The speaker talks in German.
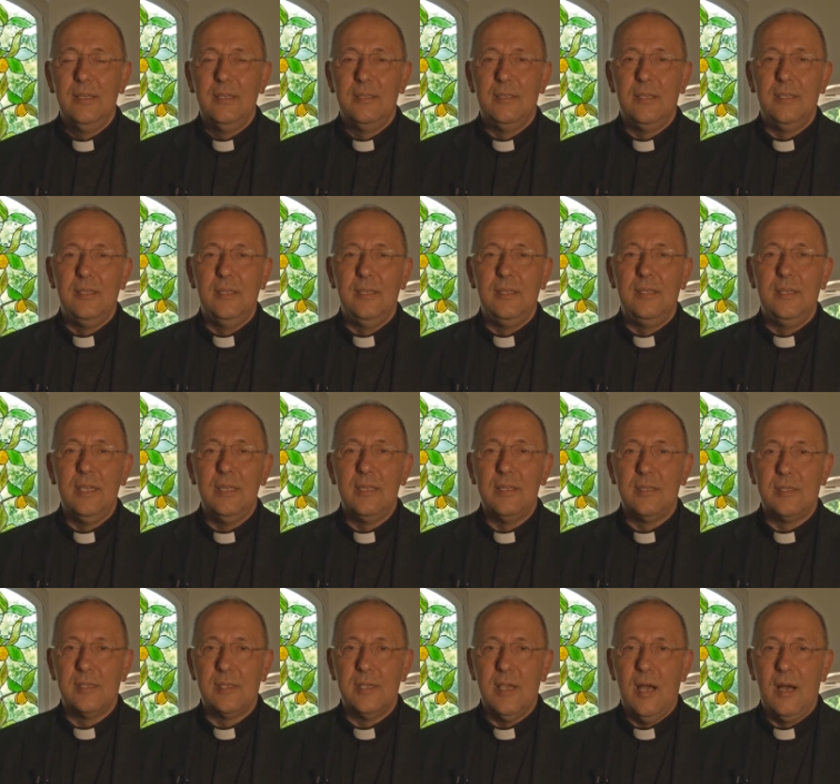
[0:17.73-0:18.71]
den ich
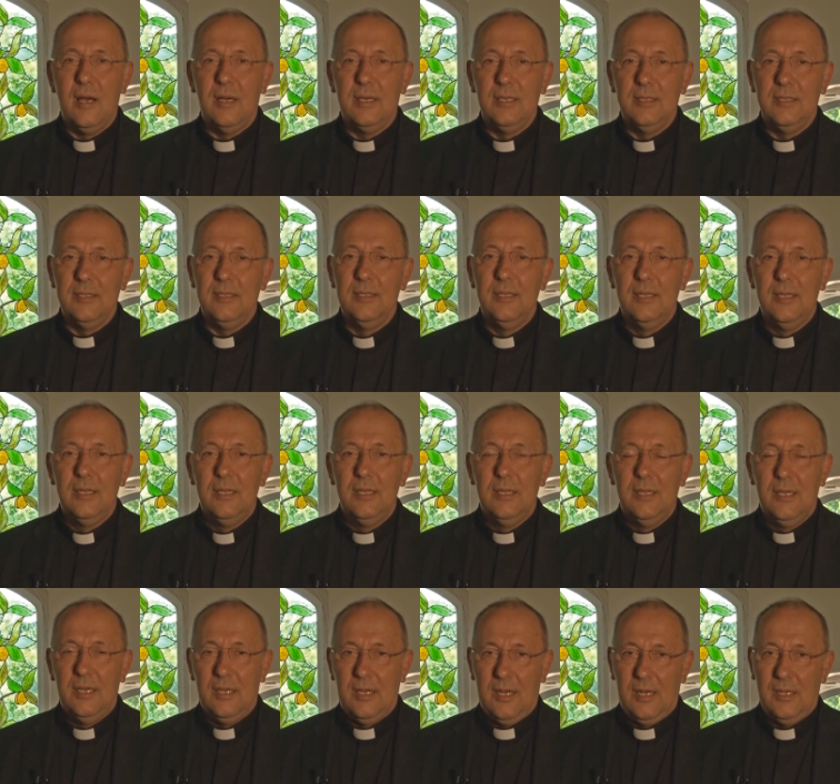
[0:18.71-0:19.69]
jedes Jahr
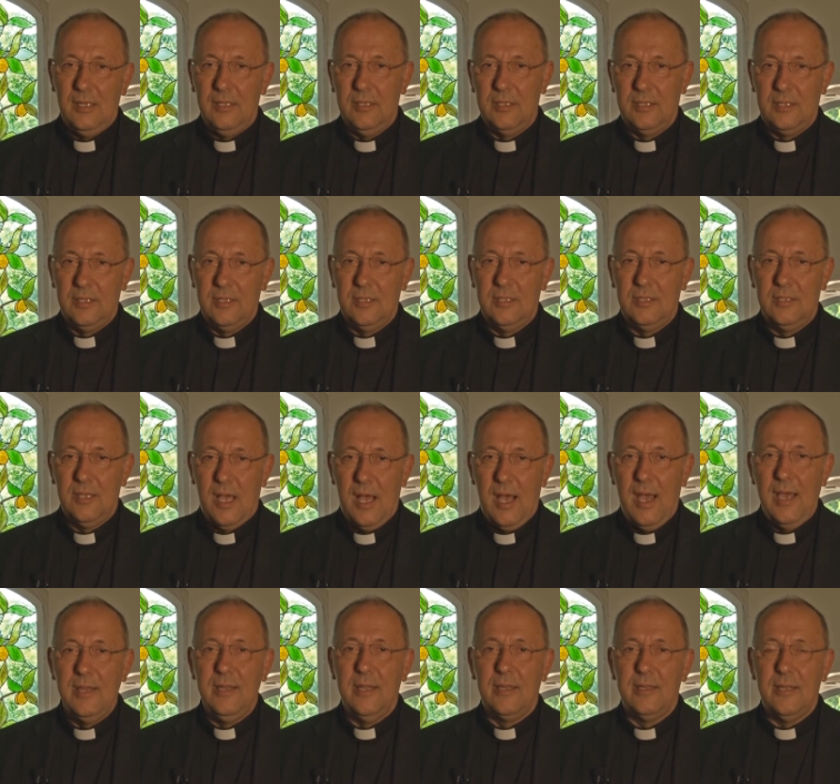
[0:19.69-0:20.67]
als
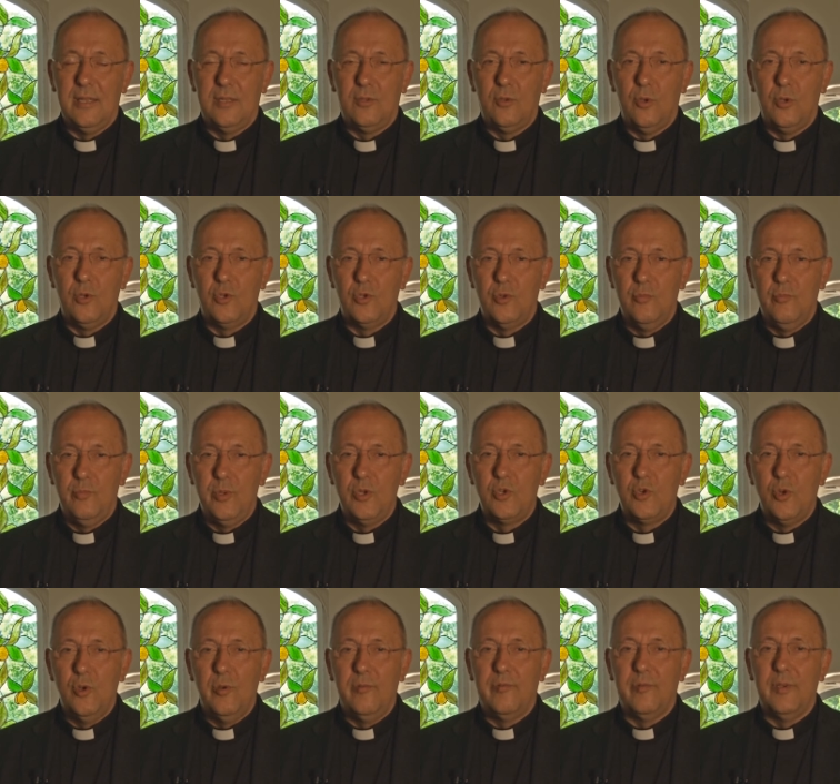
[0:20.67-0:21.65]
einer der deutschen
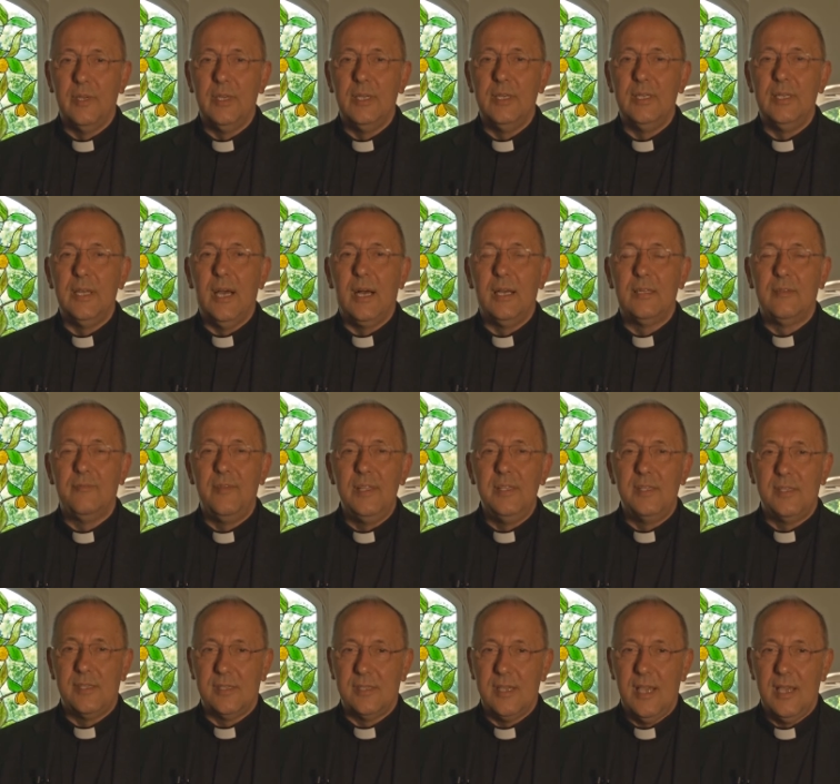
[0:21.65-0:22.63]
Bischöfe in der
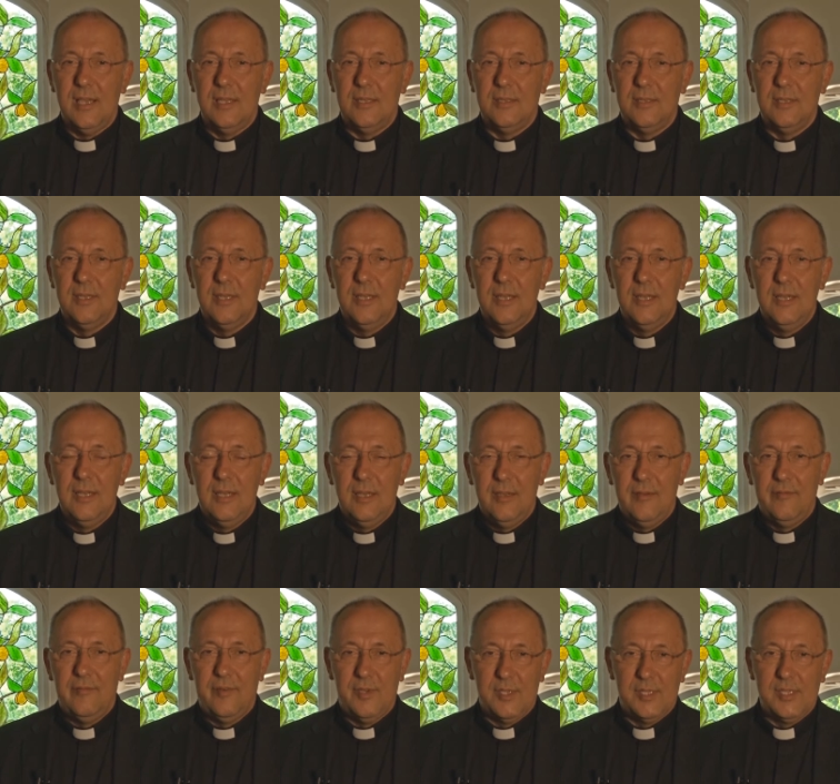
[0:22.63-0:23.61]
Adventszeit
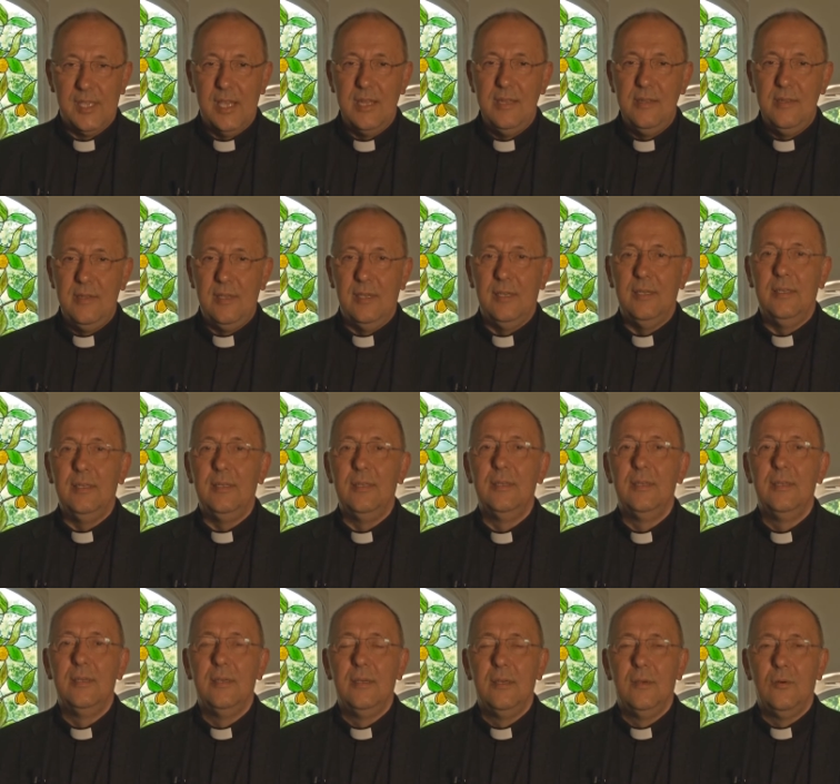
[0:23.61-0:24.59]
versende,
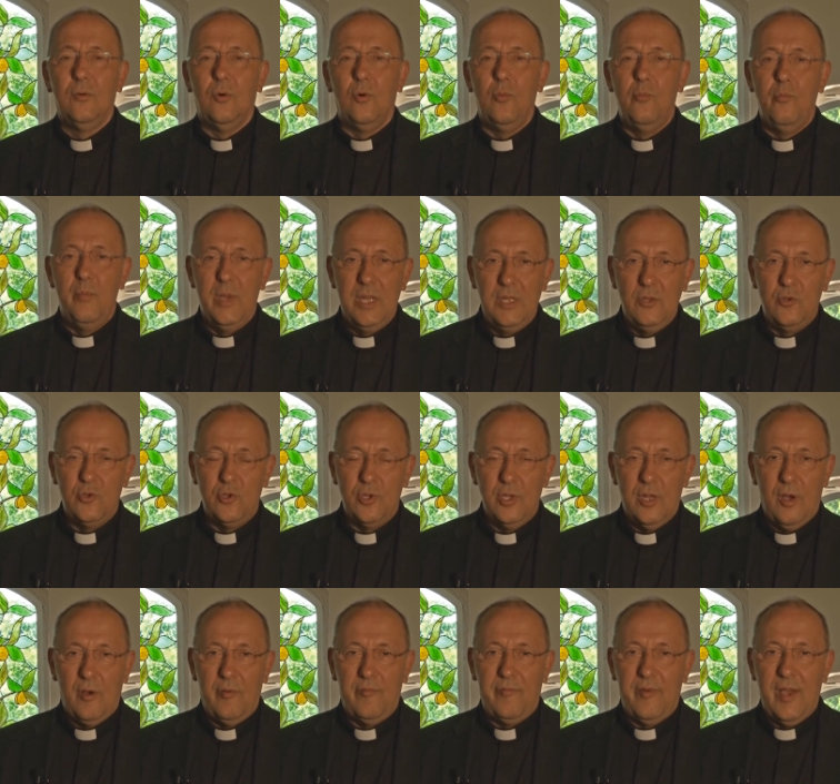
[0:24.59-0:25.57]
um Menschen
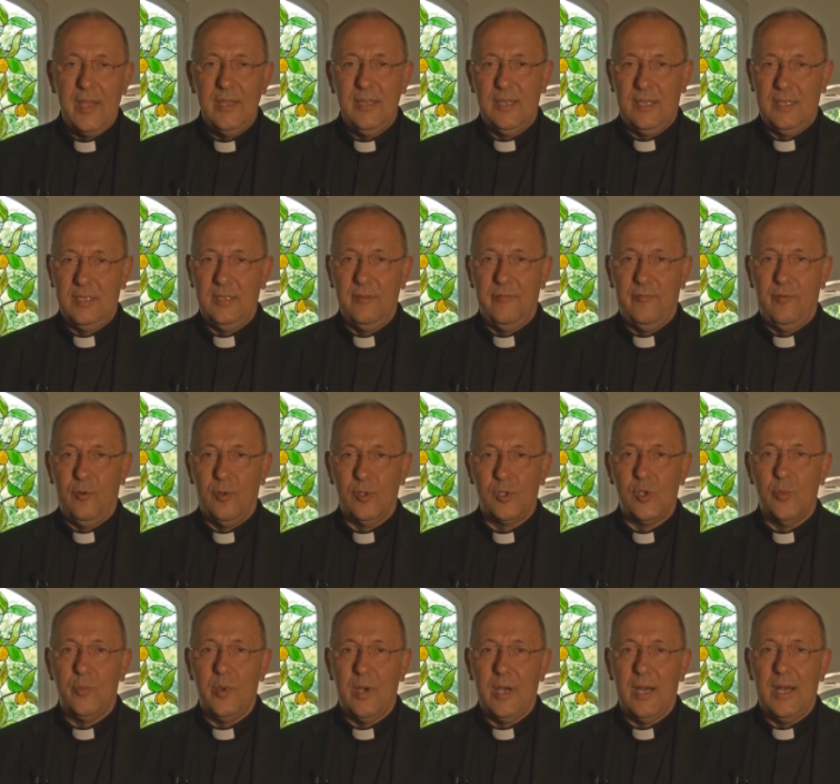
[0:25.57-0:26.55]
auf Weihnachten
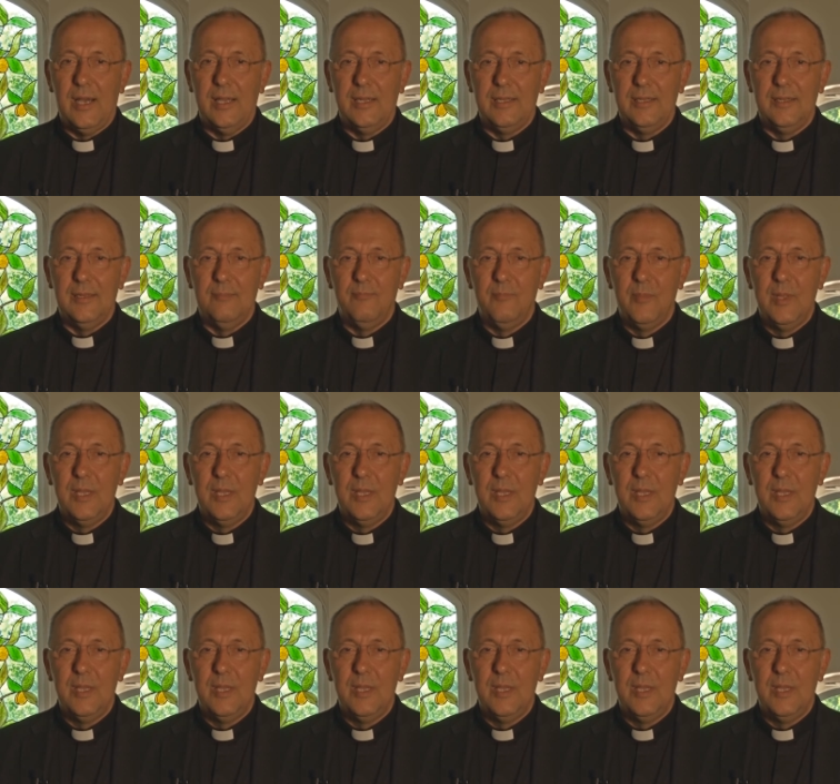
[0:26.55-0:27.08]
vorzubereiten.